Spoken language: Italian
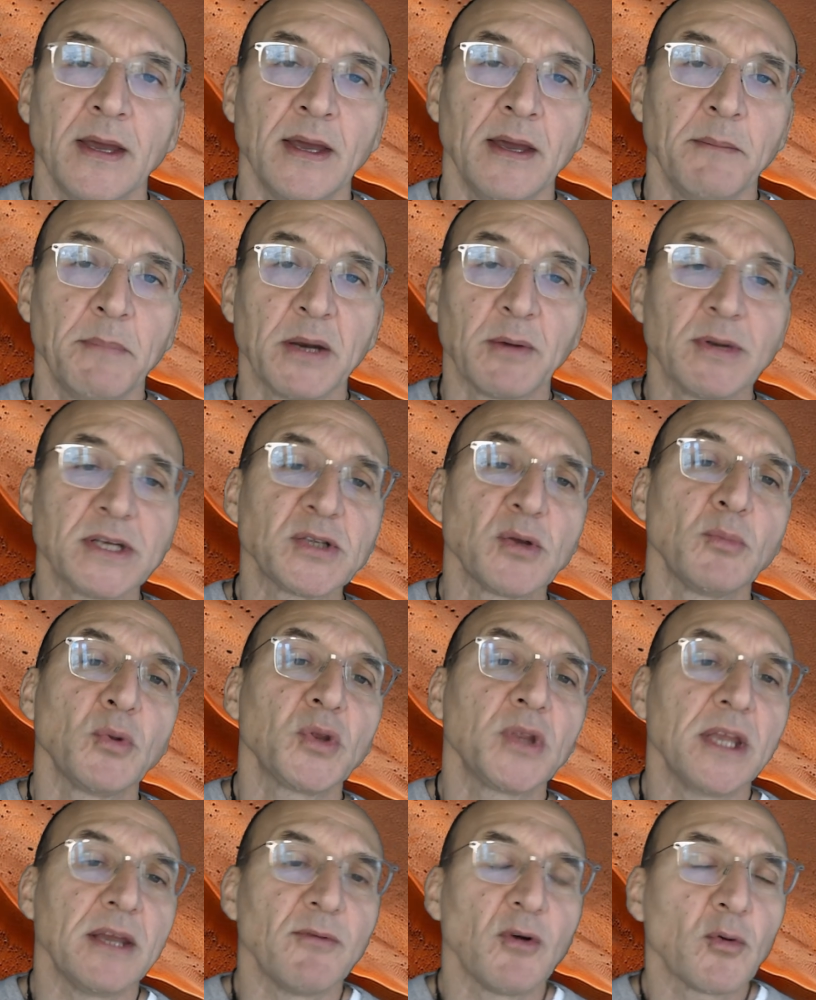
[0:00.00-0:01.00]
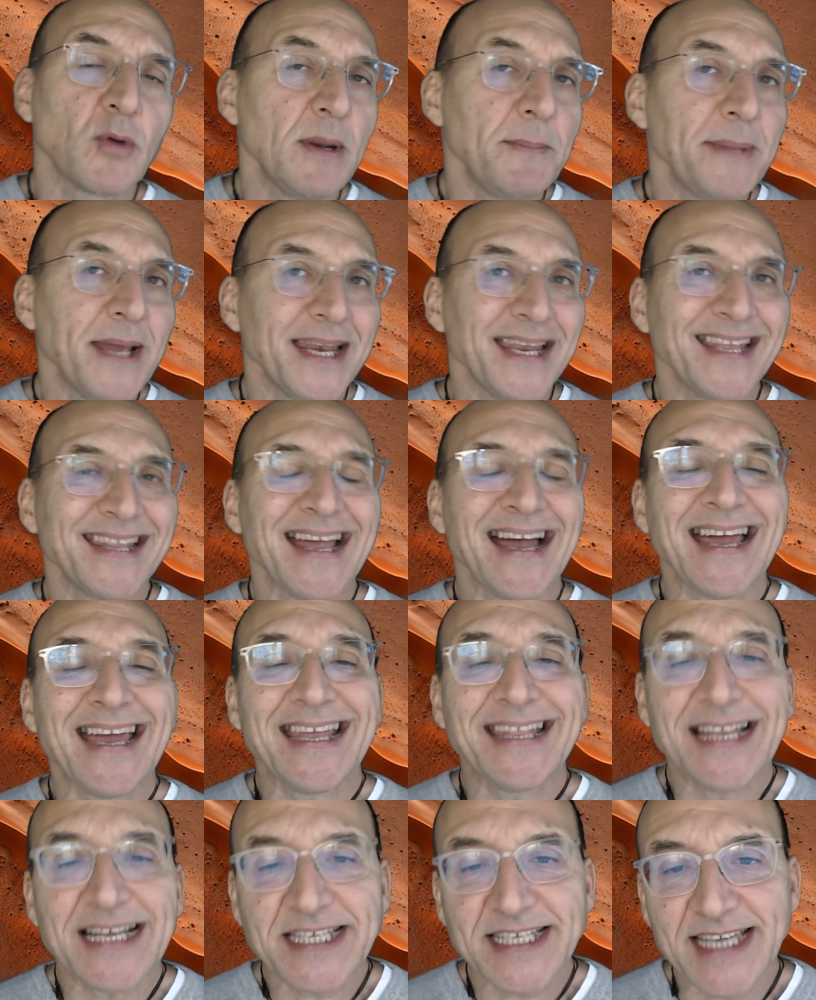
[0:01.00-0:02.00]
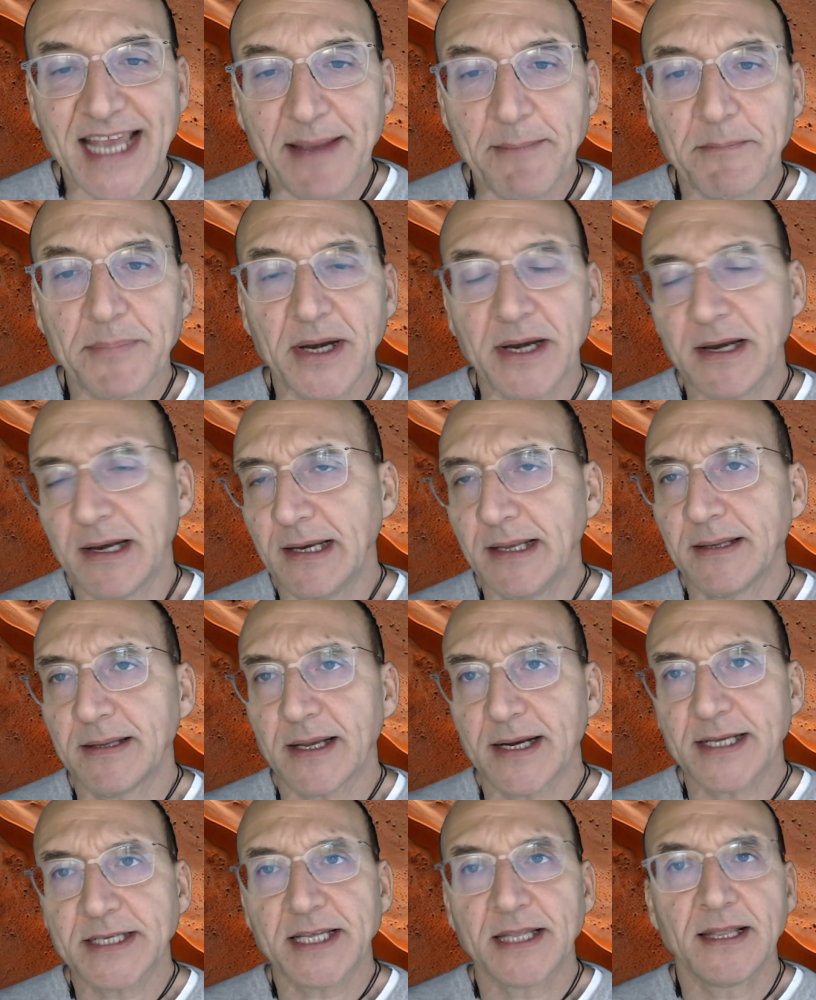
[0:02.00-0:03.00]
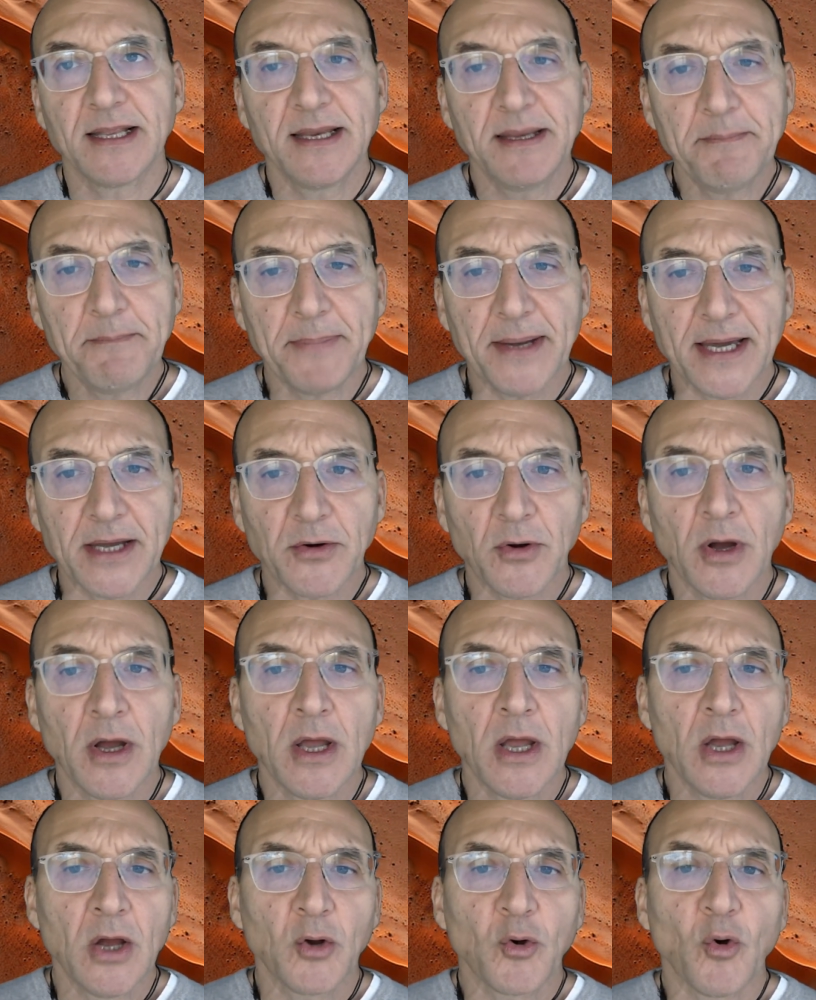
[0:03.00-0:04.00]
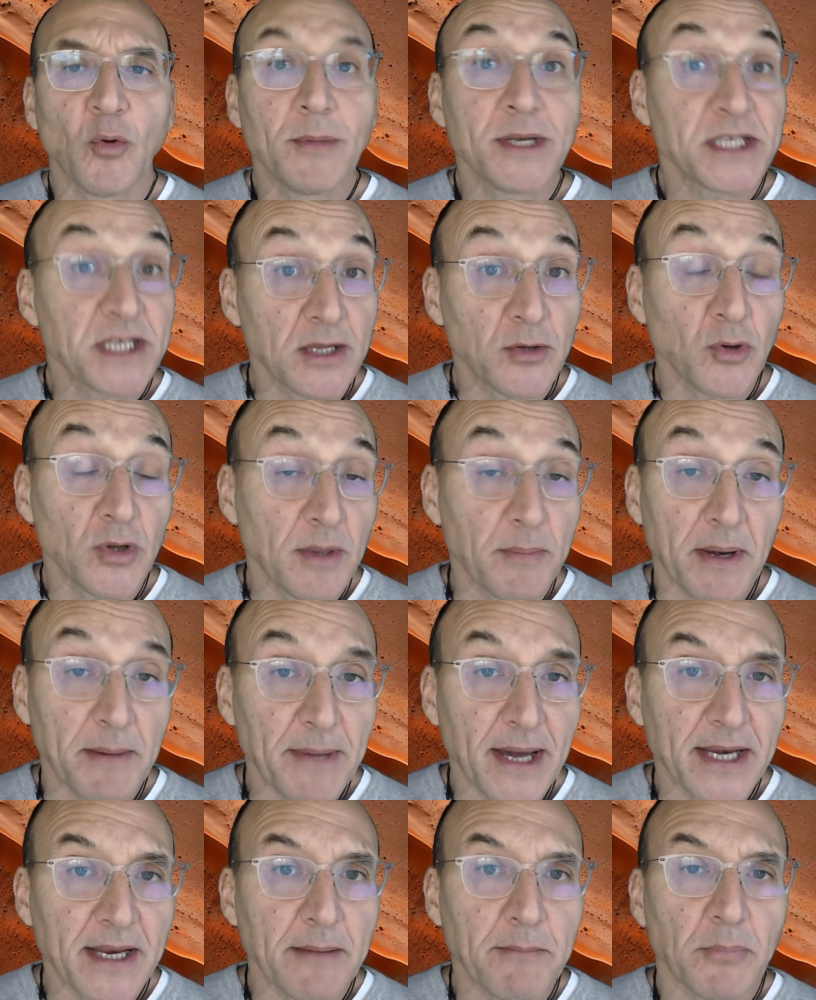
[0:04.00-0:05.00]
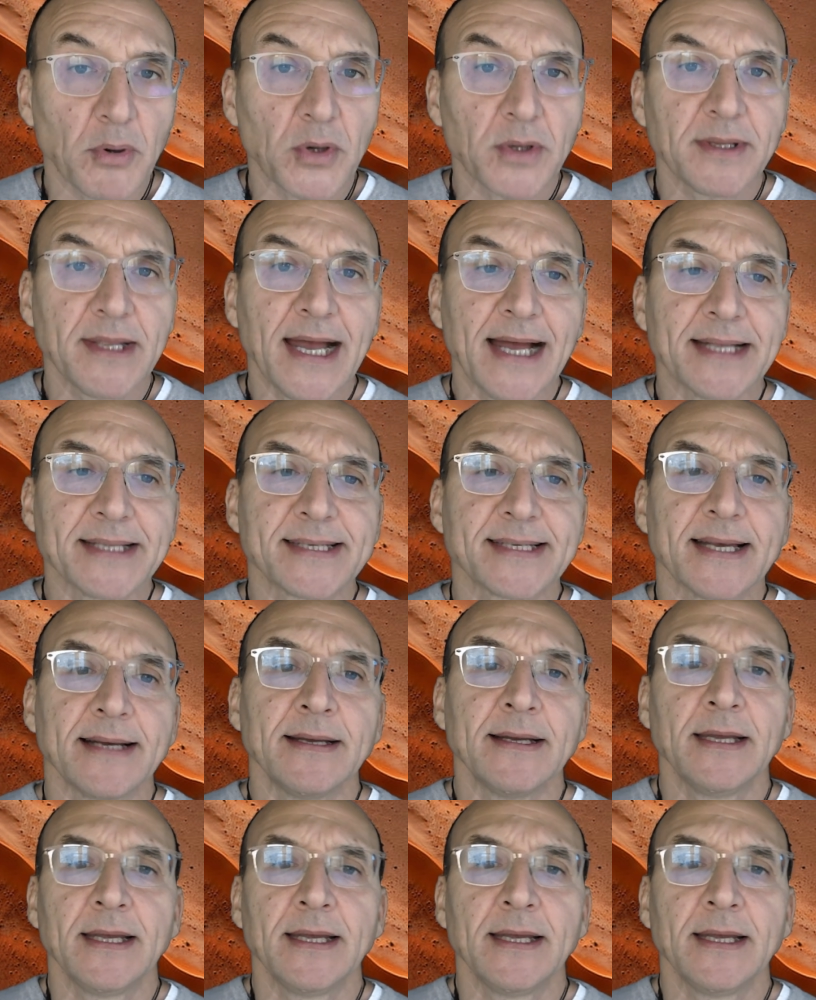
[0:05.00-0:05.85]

Per questo motivo quel pianeta è da sempre nell'interesse dell'impero come sito di primaria importanza.